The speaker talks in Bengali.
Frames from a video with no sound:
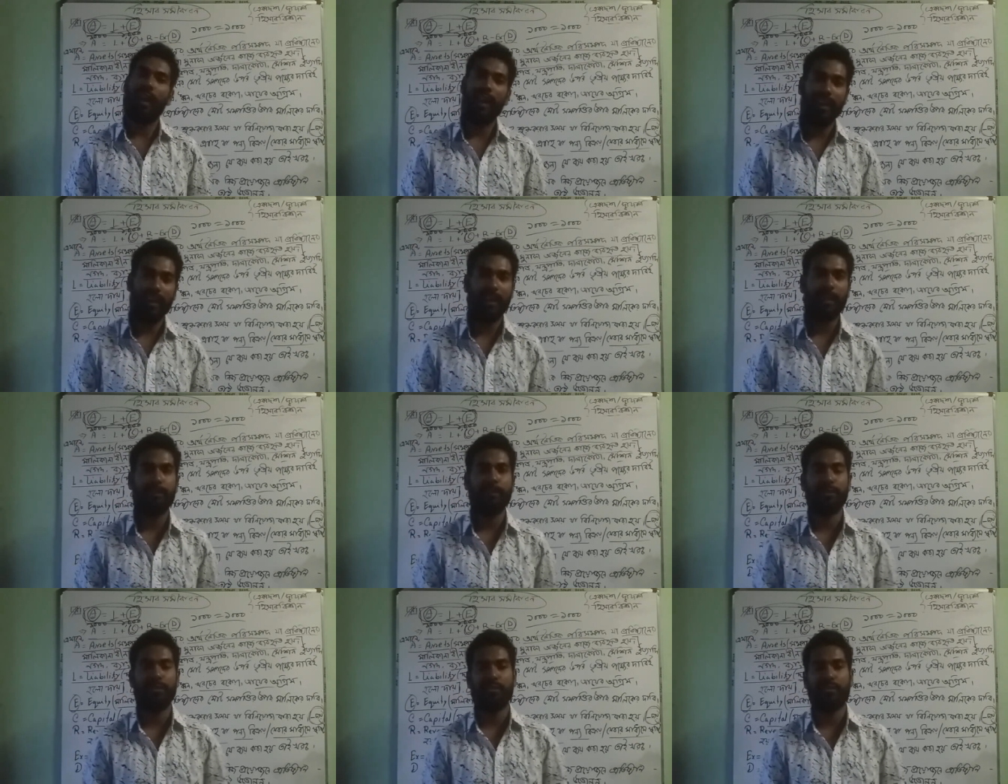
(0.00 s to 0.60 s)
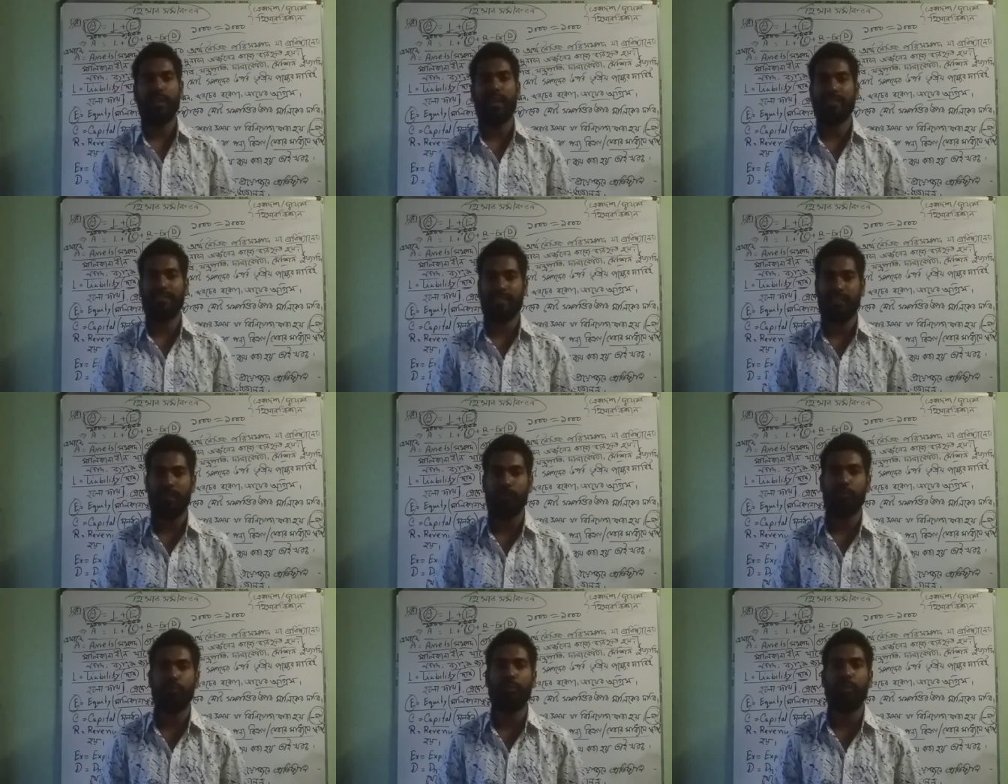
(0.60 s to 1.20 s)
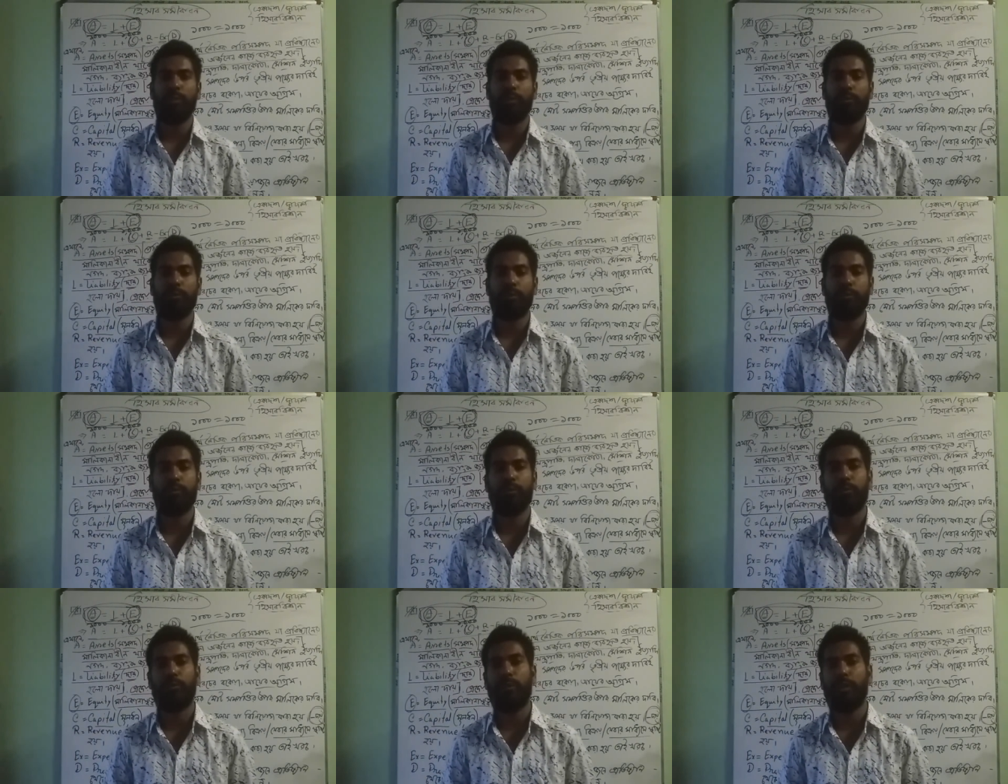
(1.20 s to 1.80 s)
আল্লাহ হাফিজ আসসালামু আলাইকুম
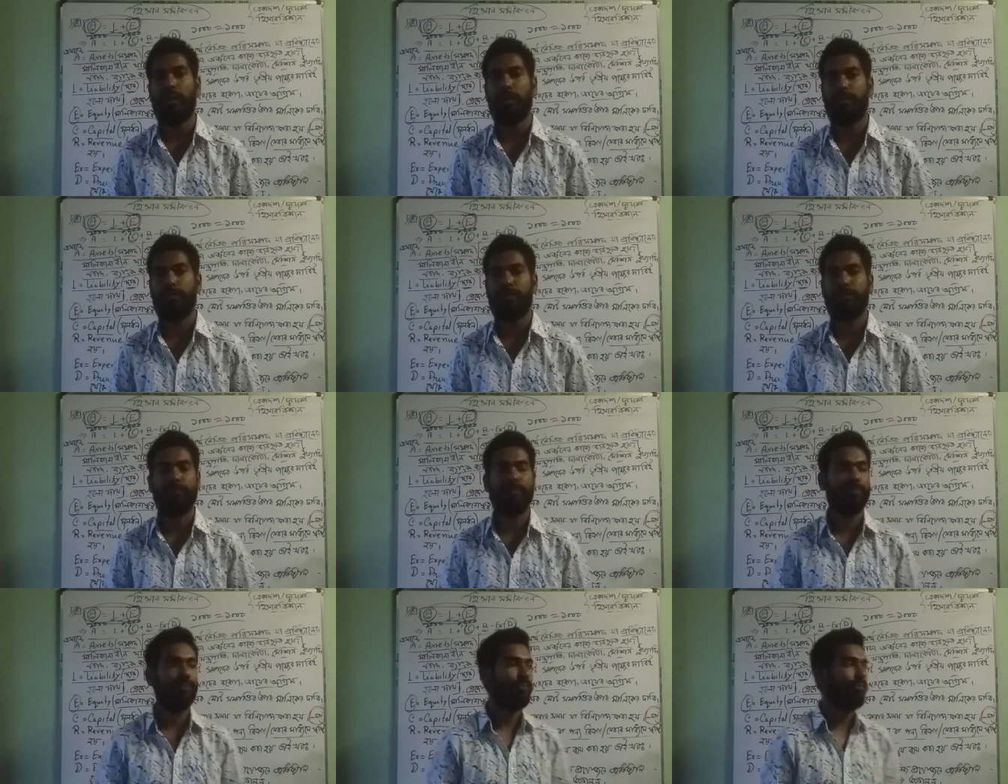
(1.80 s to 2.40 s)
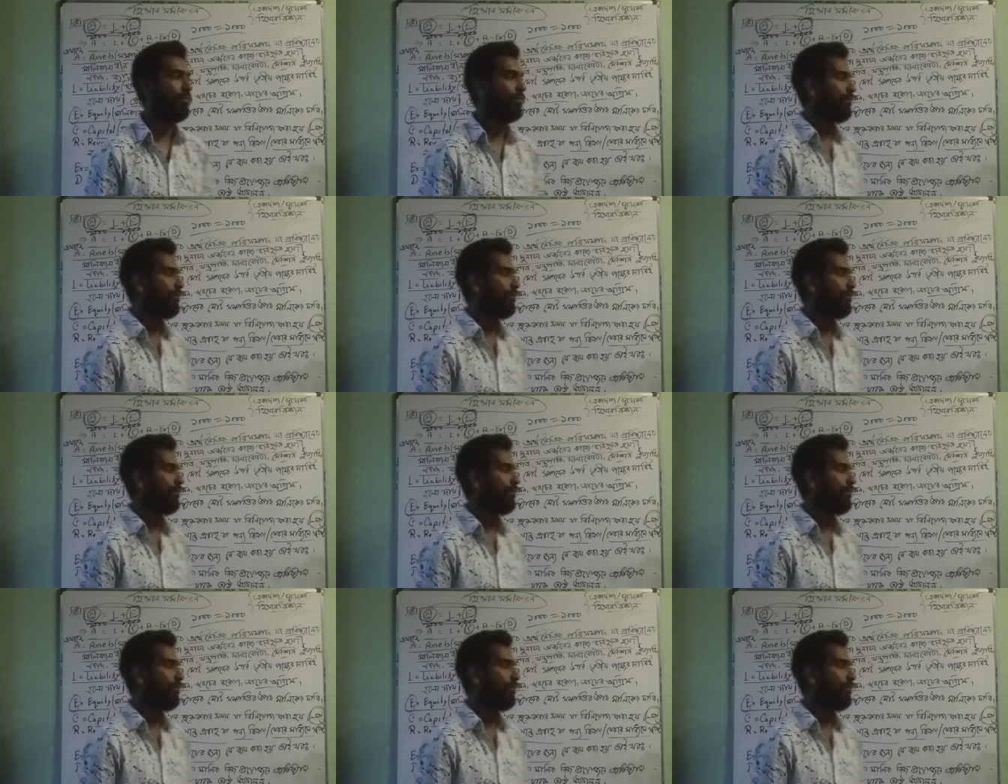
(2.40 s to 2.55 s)
রহমতুল্লাহ